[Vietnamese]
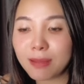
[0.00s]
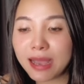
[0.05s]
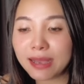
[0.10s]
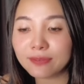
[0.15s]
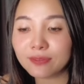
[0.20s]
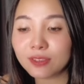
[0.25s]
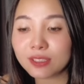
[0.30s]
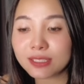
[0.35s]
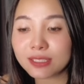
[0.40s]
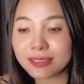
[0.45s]

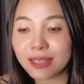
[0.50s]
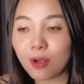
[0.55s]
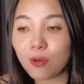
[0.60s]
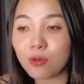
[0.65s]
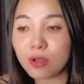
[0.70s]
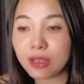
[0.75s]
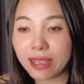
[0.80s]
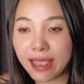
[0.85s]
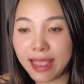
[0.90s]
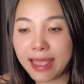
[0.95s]
ba phẩy
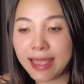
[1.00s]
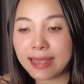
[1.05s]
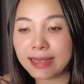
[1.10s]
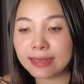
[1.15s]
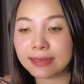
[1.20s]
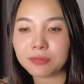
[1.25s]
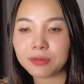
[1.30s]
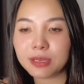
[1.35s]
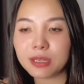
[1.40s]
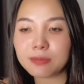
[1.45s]
sáu k,
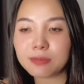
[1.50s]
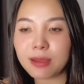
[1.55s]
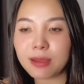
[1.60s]
nhưng